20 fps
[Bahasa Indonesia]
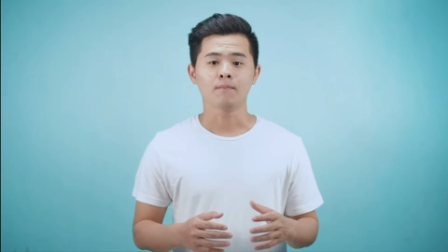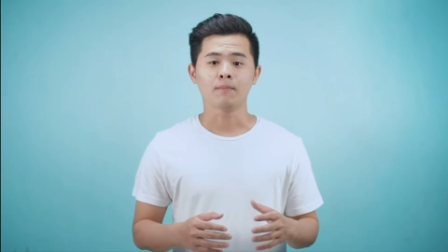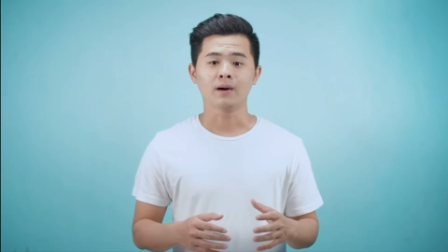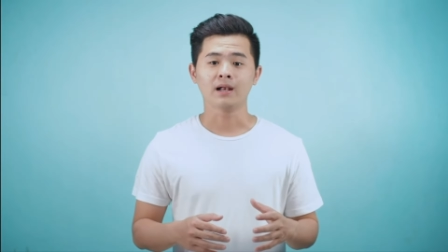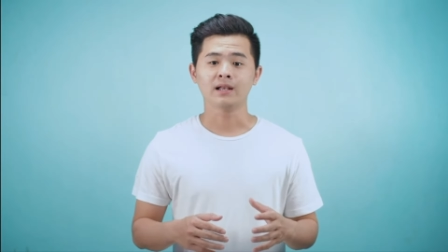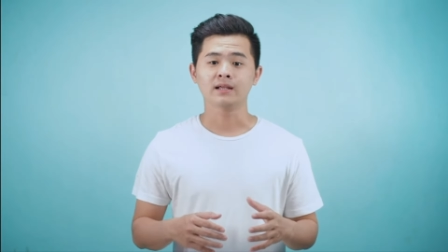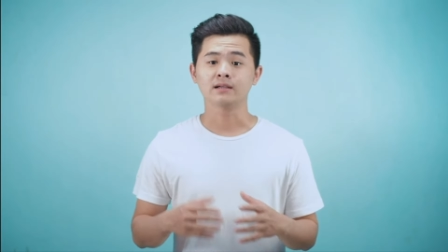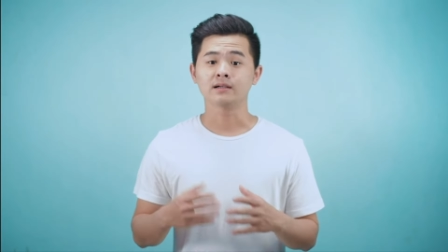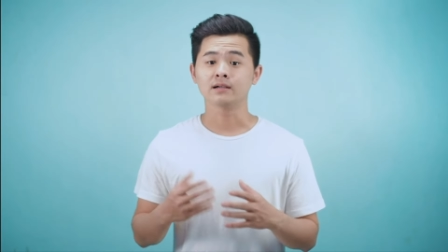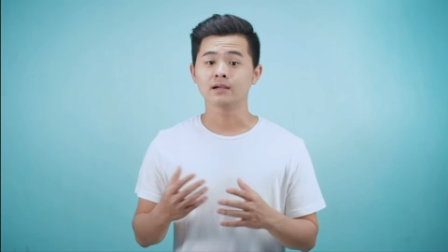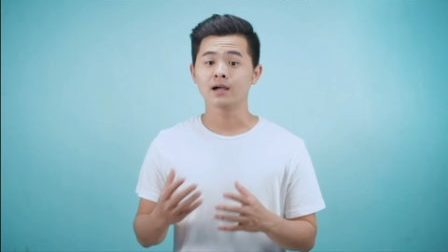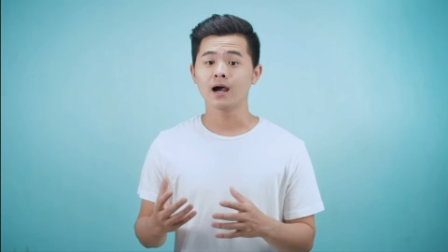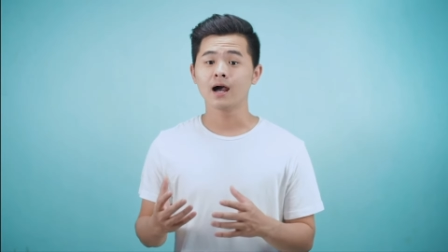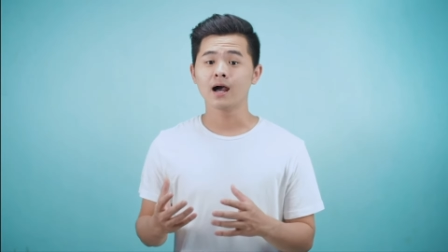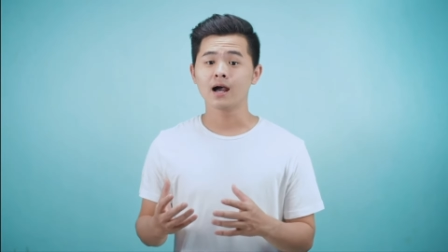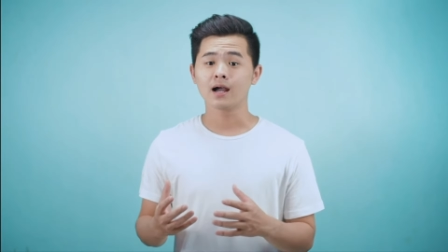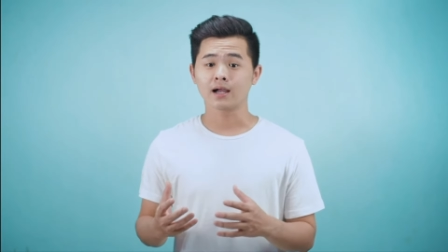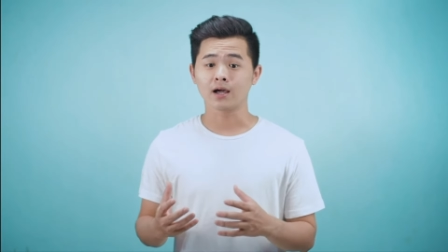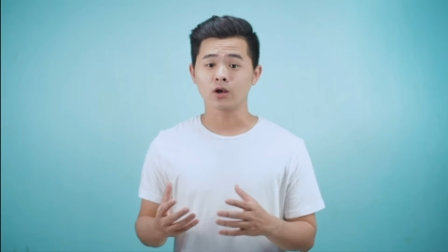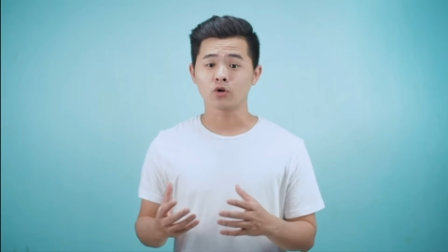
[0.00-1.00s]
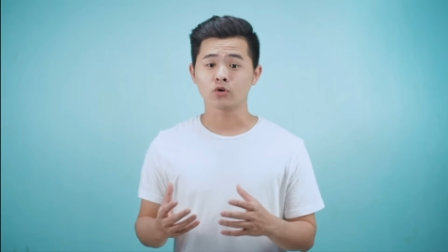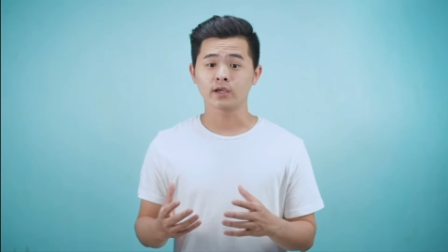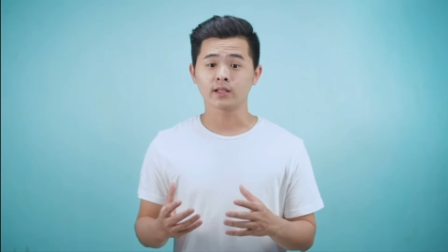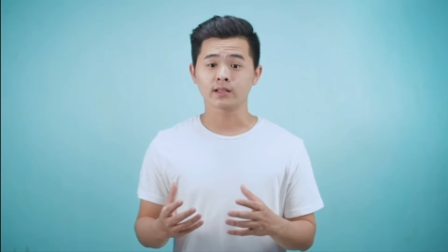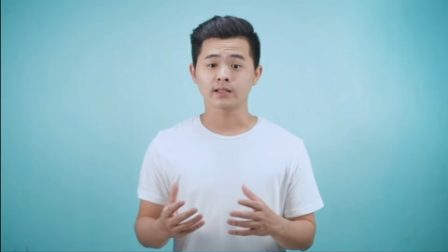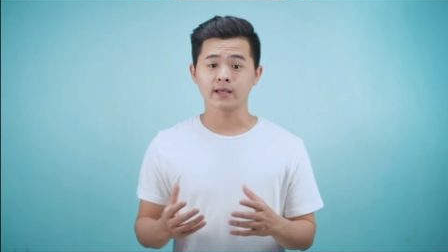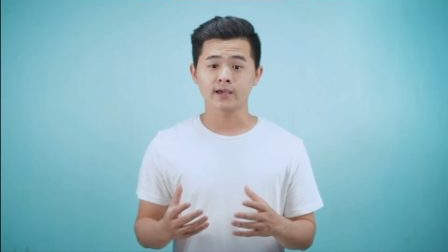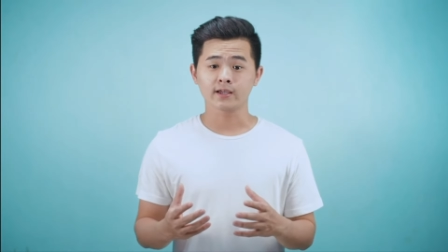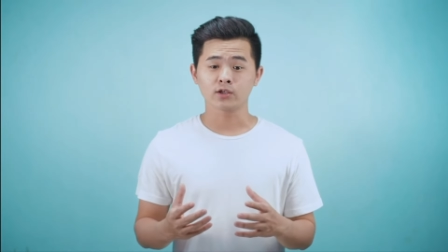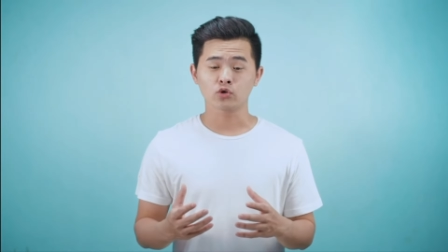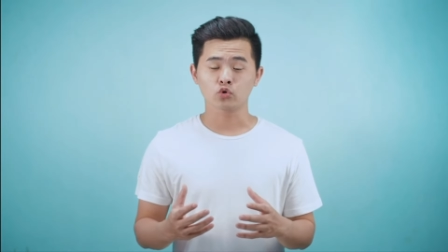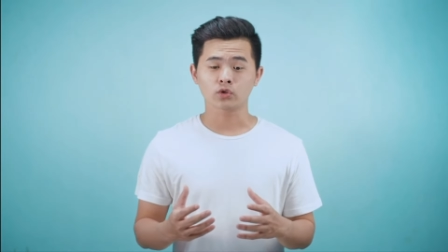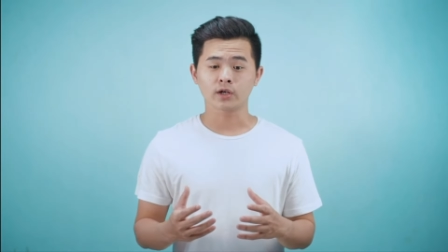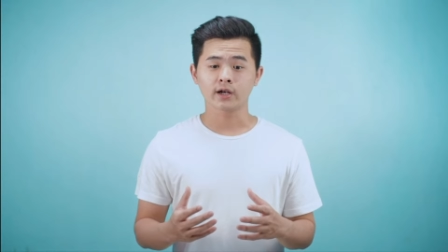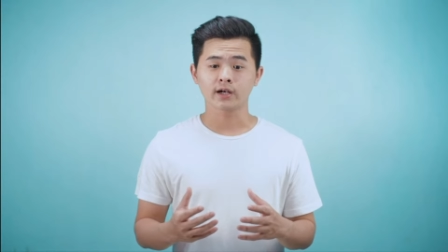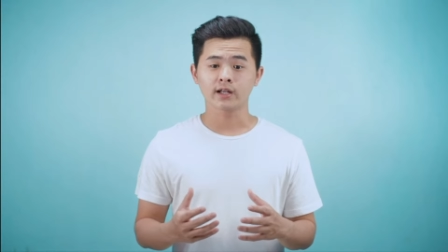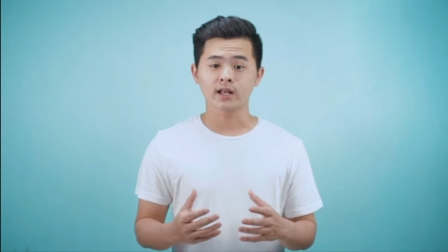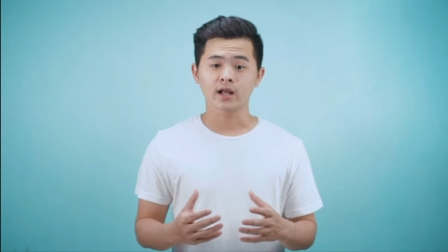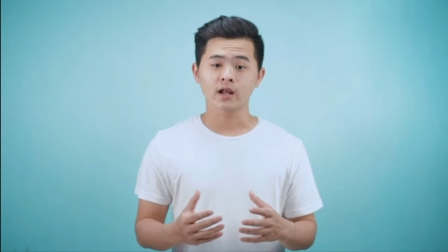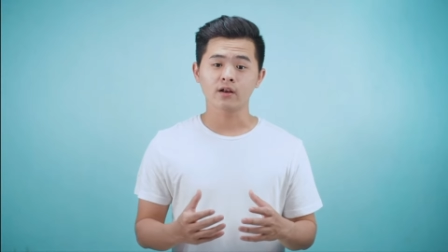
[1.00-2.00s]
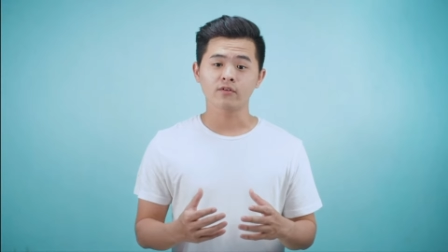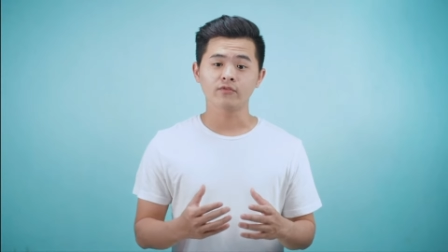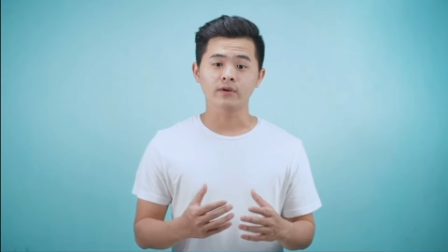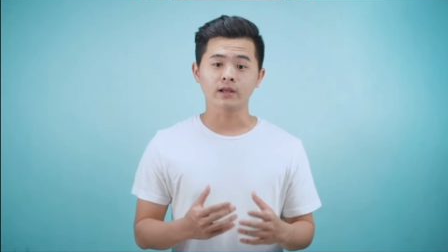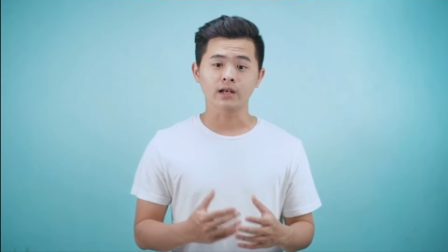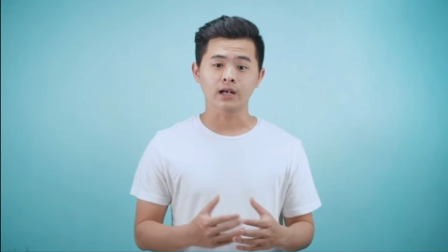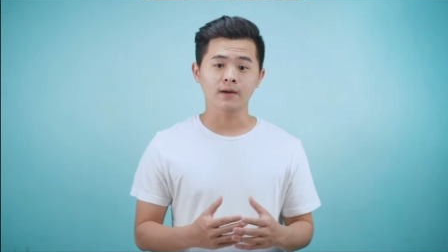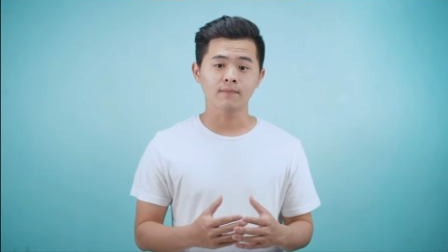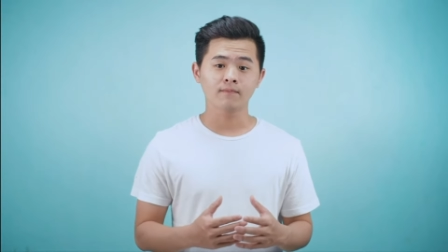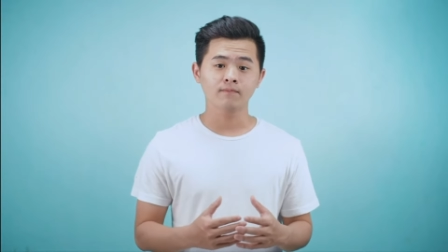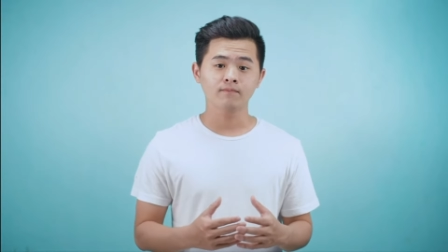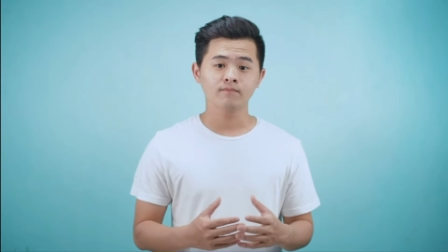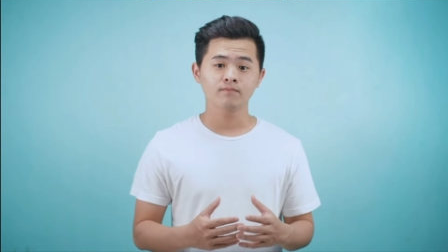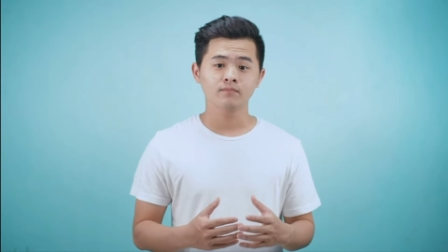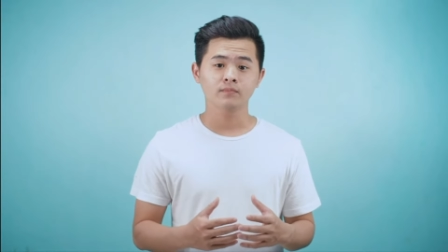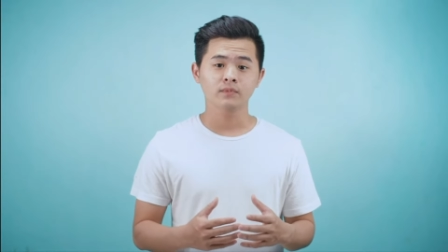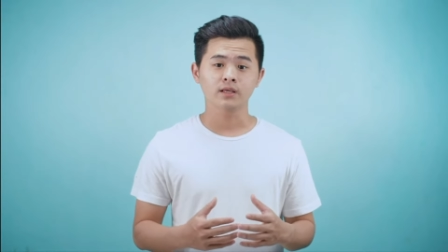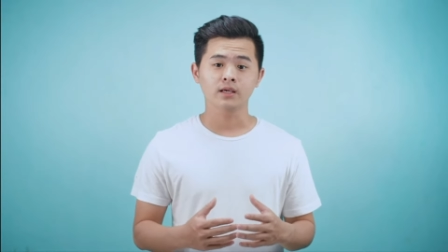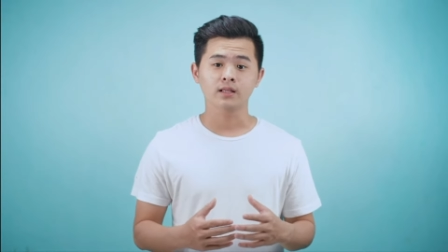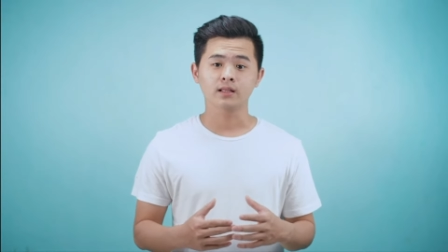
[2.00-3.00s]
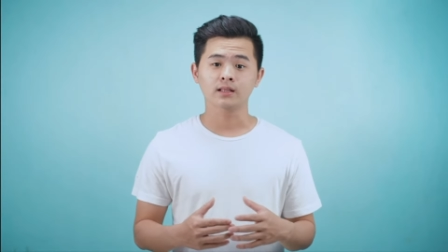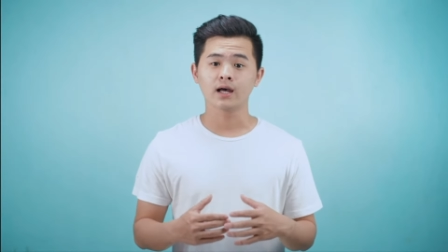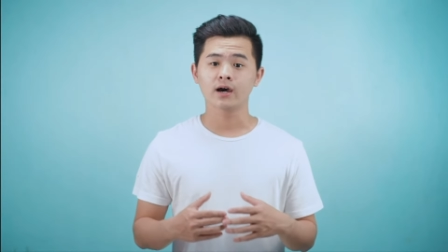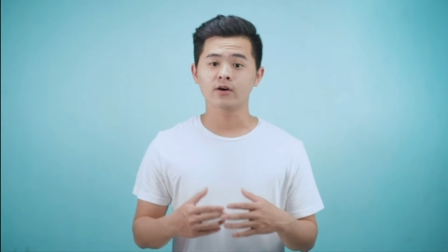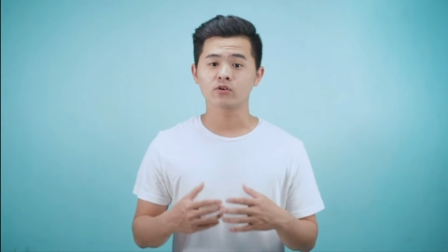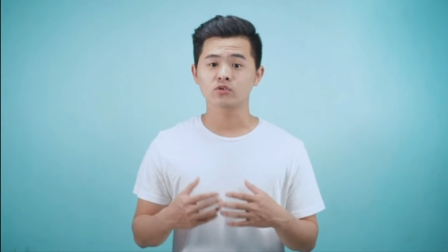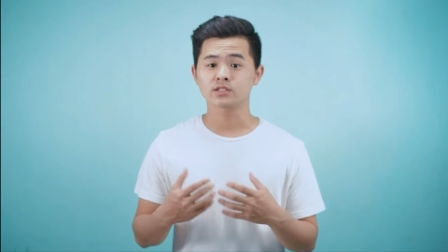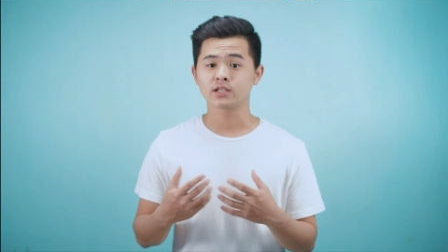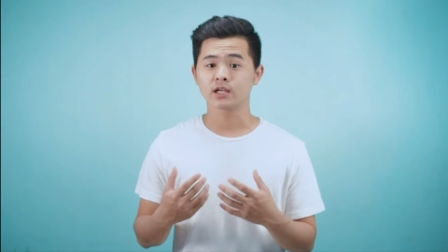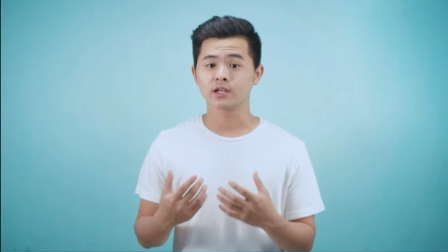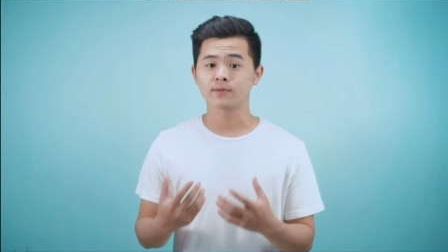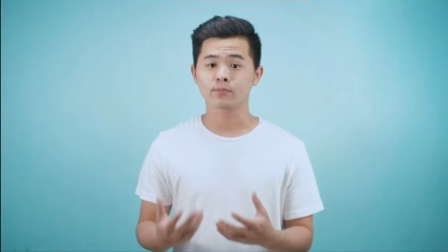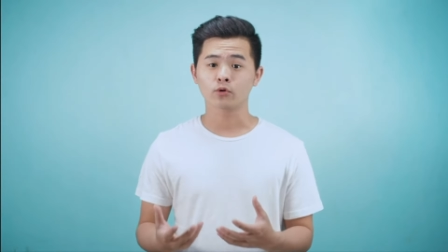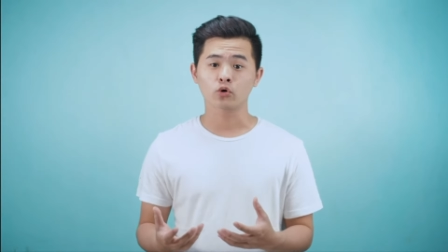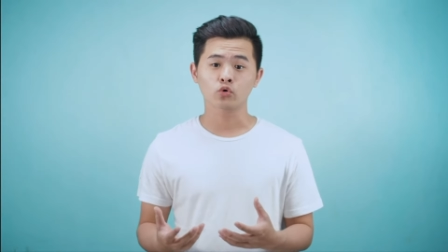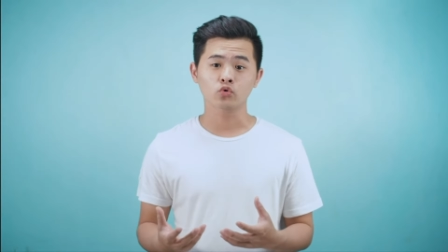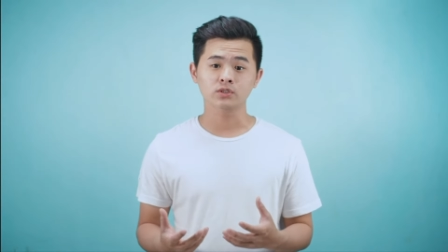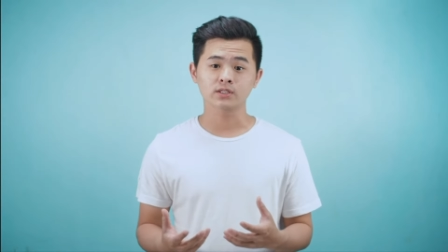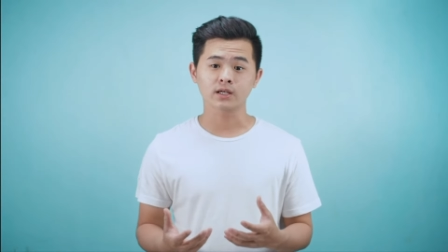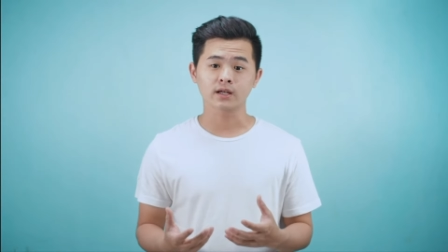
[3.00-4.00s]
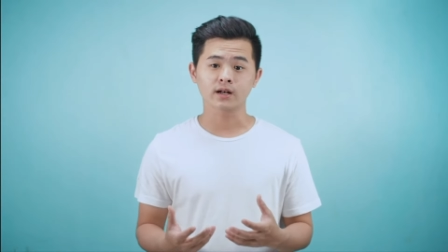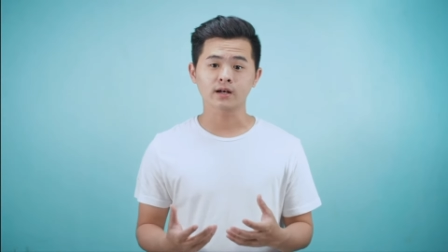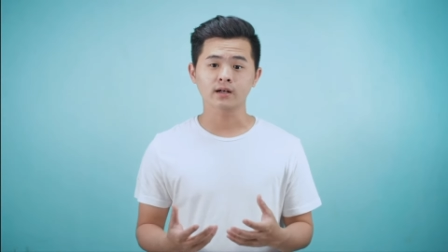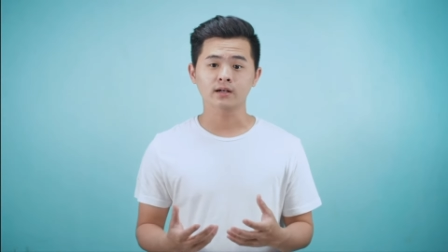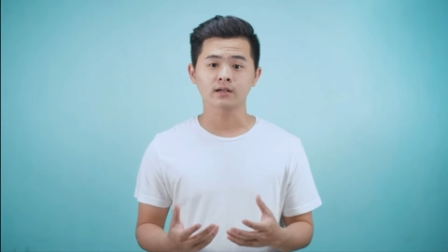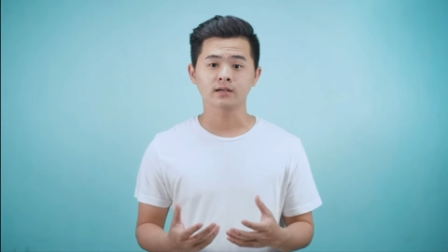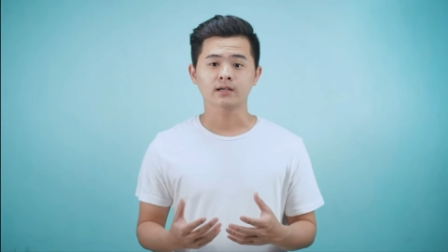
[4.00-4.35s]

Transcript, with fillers: paling enggak kalau kita yang nyutradarain film kita harus cari produser